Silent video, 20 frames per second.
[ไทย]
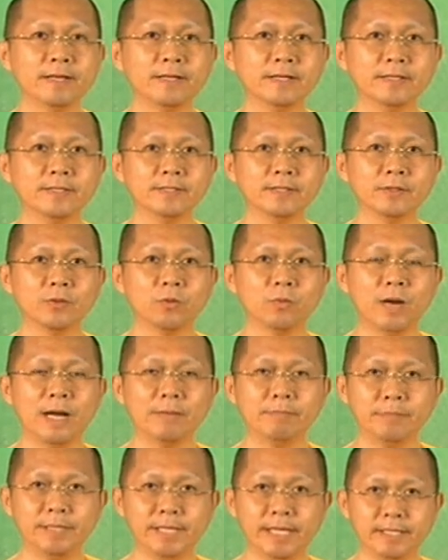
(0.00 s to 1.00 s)
คือควา
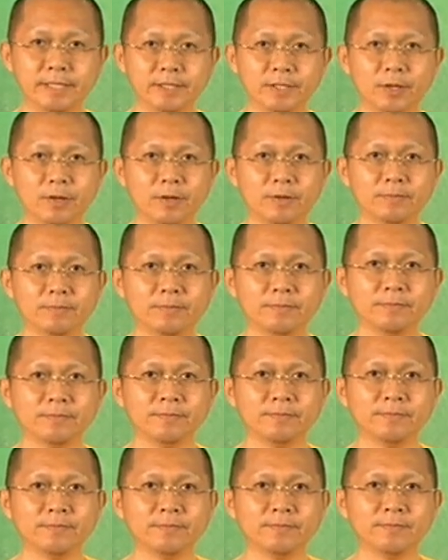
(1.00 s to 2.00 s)
มเพียรชอบ
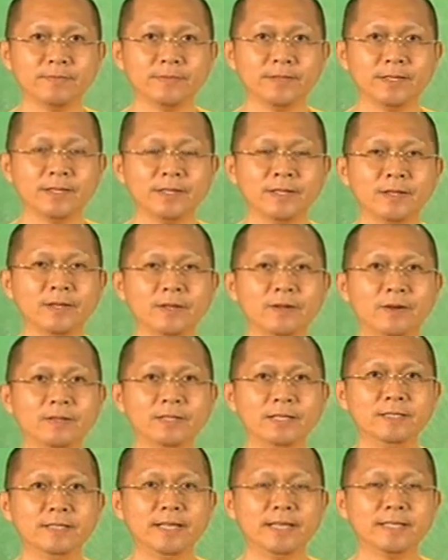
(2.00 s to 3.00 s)
ข้อ
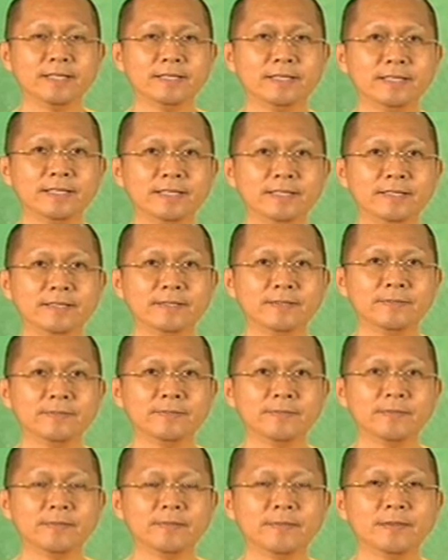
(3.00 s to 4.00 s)
ที่7คือ
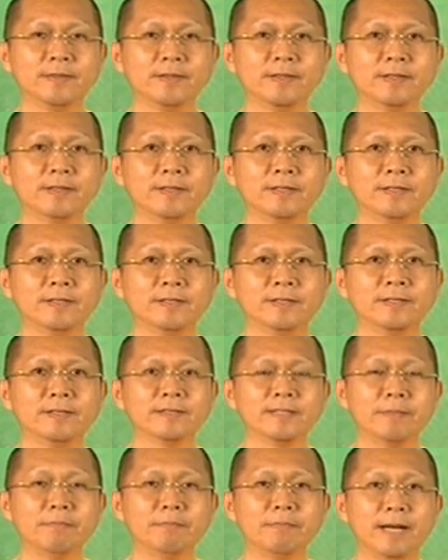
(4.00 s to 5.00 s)

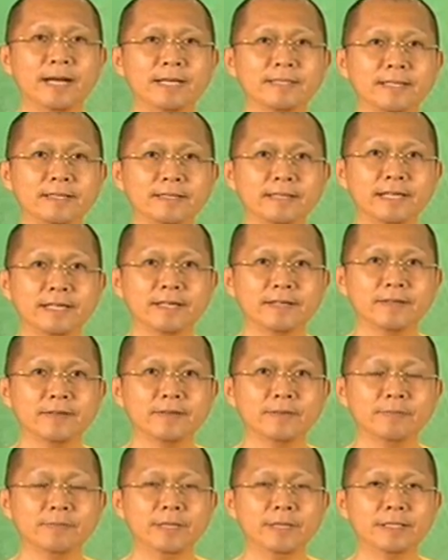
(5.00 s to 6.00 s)
สัมมาสติ
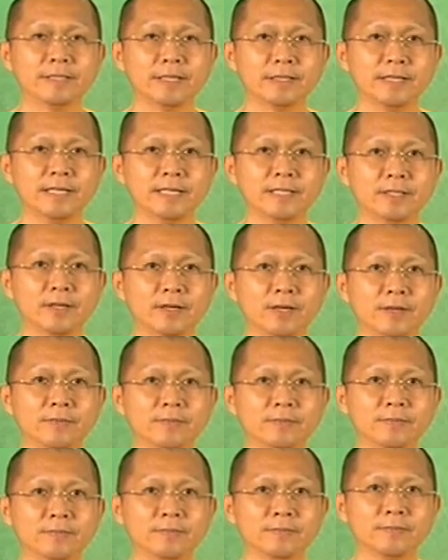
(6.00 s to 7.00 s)
มีสติชอบ
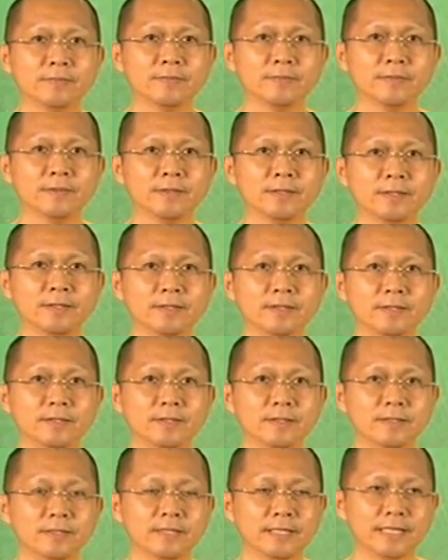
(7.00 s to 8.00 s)
คือจะ